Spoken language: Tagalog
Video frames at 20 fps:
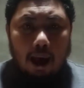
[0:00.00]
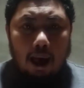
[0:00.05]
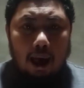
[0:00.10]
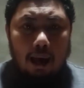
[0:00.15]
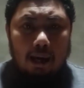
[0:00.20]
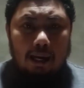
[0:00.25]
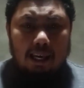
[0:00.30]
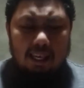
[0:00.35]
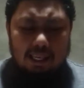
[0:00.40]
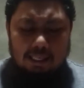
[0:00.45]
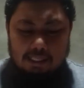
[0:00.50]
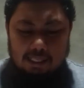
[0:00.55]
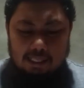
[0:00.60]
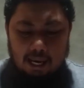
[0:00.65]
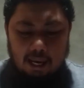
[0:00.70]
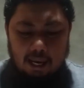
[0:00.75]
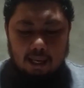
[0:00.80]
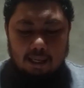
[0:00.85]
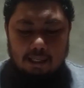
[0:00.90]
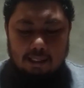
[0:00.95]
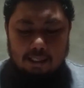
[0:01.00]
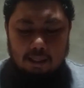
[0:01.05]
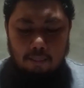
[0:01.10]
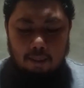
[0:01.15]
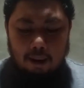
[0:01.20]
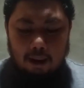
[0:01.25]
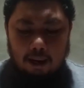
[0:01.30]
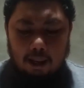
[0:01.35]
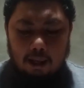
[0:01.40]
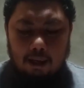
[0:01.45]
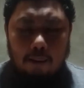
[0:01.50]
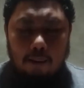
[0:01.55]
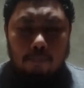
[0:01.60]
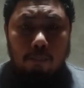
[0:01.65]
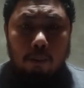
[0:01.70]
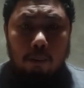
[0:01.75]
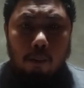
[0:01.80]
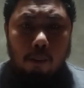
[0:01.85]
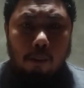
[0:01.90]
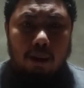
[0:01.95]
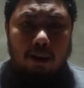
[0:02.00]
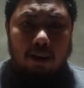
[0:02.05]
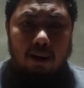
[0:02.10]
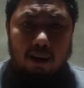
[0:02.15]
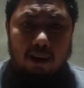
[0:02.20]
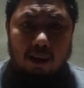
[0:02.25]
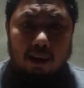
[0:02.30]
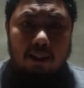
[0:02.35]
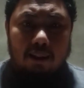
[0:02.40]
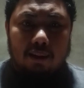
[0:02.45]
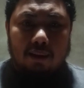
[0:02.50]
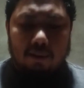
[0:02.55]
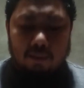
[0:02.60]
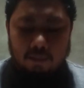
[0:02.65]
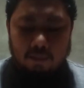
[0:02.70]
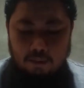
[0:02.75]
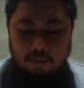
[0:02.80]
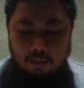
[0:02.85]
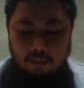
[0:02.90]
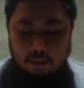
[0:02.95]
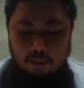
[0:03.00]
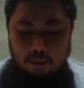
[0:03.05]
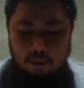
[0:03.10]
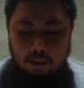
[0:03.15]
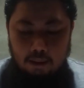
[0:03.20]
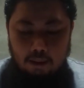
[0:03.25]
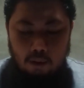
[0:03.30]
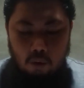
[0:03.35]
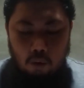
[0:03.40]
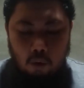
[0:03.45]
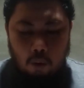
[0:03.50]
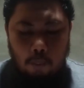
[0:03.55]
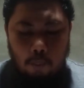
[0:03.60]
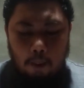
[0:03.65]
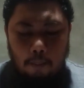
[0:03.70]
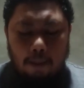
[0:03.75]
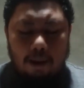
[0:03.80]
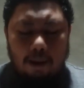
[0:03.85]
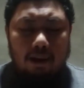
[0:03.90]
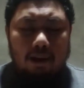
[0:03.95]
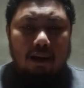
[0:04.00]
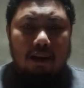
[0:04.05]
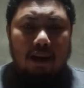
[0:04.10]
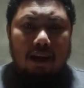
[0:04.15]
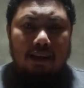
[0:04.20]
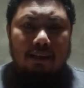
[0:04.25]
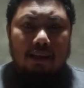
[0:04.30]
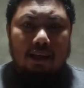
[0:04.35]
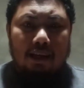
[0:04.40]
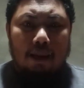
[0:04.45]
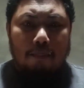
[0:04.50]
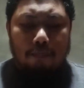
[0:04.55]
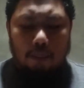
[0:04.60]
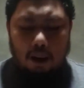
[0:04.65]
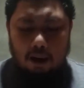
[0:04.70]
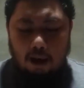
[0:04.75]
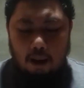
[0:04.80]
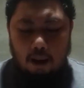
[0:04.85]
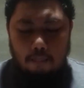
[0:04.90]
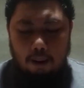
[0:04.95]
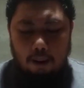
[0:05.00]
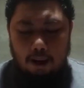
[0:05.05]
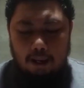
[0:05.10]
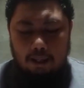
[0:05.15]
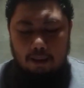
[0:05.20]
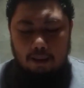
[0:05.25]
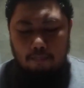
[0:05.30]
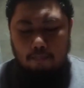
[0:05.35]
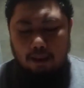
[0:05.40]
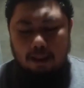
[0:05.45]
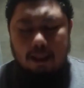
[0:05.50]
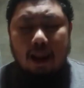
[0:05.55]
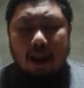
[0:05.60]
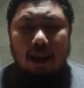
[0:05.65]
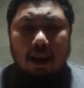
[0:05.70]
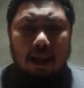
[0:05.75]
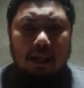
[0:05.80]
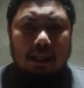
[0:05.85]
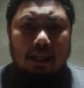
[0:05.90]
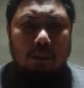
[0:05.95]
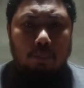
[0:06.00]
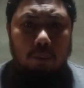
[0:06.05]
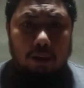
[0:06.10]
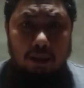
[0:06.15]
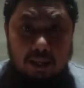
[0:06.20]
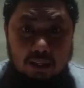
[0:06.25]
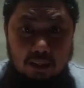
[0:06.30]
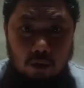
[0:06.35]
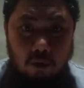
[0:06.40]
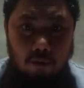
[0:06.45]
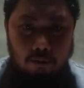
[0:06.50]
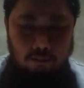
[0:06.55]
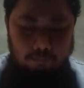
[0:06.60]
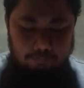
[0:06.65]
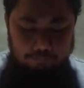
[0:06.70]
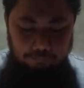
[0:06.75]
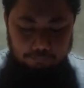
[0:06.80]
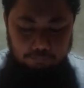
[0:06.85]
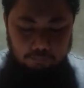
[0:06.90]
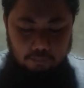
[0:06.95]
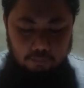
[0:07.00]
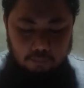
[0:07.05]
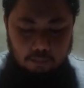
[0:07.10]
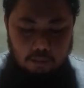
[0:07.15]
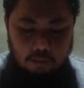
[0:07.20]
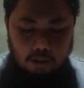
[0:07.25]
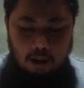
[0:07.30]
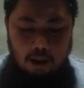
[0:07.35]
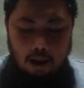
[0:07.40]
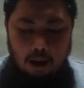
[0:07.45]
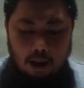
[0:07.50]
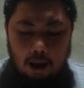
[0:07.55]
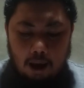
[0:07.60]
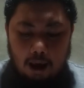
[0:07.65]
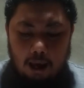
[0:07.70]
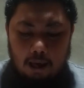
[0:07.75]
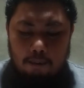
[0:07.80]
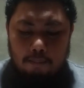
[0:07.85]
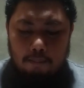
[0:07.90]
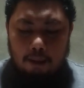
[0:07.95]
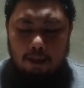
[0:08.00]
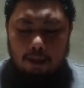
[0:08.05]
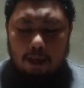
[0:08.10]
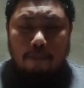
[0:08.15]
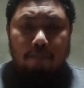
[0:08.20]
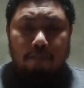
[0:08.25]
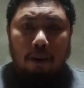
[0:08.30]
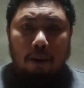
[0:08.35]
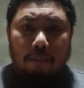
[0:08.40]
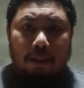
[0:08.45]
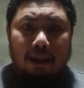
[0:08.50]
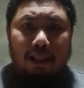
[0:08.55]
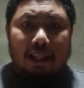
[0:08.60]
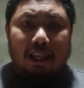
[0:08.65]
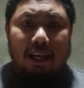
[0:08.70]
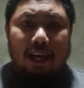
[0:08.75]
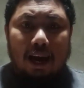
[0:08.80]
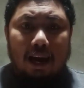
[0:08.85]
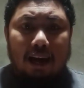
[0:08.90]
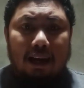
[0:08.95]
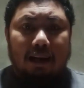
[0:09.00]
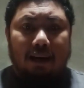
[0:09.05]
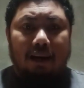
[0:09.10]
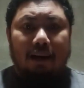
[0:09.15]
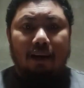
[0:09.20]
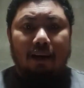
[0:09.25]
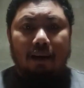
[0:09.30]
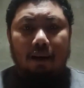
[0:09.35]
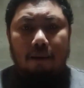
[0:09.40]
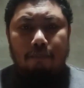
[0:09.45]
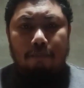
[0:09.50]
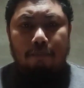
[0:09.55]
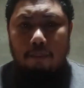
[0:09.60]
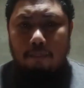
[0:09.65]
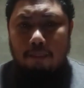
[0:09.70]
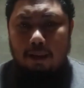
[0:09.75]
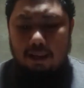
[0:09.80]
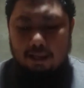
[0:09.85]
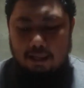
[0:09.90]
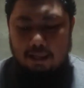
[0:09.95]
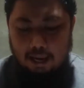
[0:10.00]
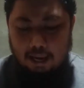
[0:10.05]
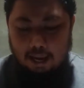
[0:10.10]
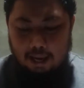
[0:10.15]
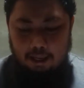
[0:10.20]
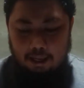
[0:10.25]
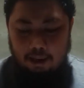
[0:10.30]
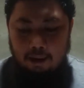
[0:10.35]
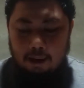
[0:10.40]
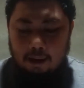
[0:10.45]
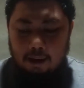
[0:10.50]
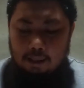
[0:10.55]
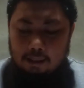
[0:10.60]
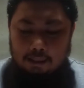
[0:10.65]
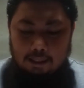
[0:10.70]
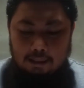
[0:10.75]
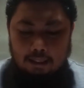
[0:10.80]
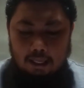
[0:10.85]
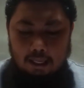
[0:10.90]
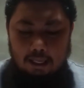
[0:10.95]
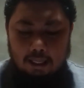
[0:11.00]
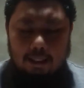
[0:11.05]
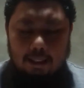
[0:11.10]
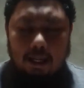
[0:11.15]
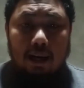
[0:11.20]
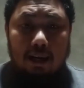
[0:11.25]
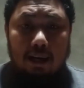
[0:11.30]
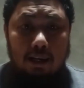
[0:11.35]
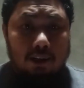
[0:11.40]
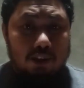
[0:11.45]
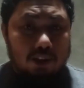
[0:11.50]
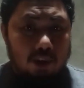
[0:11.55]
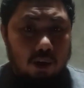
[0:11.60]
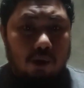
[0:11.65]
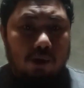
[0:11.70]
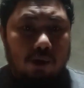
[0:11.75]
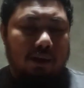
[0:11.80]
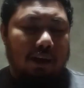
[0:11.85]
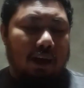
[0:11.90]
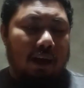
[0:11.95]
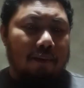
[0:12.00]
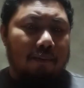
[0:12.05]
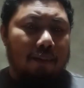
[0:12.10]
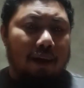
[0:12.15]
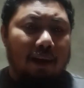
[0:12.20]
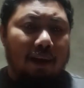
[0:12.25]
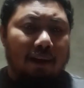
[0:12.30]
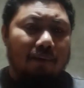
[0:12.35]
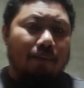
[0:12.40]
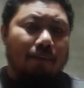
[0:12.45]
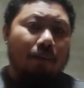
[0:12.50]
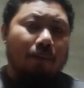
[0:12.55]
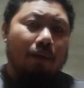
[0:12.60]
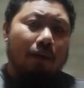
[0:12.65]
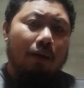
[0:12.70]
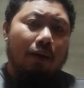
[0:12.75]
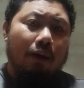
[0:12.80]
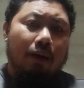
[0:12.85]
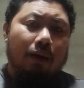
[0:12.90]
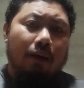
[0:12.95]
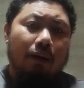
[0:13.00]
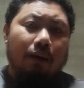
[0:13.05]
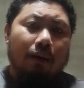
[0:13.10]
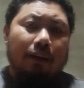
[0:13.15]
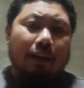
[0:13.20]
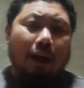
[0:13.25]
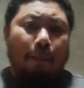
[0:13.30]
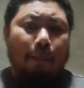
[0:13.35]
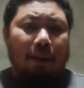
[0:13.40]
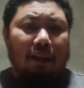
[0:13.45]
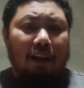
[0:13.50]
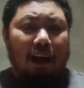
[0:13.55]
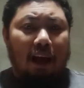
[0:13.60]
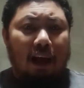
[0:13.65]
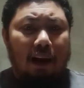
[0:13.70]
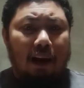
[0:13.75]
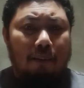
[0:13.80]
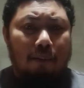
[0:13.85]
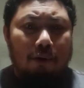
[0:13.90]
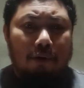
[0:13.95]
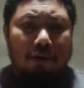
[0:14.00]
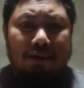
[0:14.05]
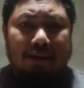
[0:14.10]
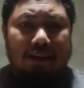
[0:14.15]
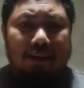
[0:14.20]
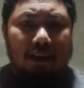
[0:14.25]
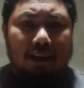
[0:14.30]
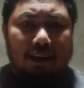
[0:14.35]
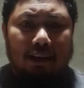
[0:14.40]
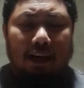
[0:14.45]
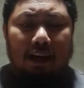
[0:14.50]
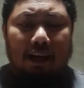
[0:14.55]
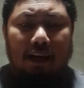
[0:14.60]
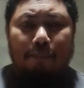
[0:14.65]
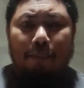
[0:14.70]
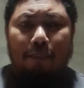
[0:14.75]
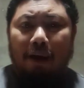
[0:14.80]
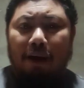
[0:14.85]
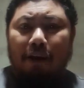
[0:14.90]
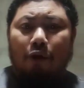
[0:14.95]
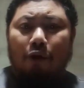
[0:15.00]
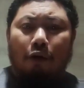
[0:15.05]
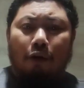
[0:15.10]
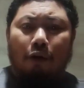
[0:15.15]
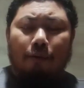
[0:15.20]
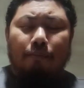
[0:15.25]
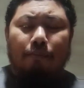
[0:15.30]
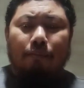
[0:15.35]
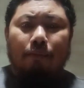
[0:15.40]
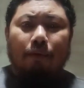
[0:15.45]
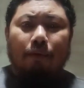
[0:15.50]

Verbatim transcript: Ang isa sa mahalagang pamamaraan upang maranasan ang paggabay ng banal na espiritu ay maging pamilyar, pamilyar sa salita ng Diyos. Amen. Dapat alam mo yung salita ng Panginoon.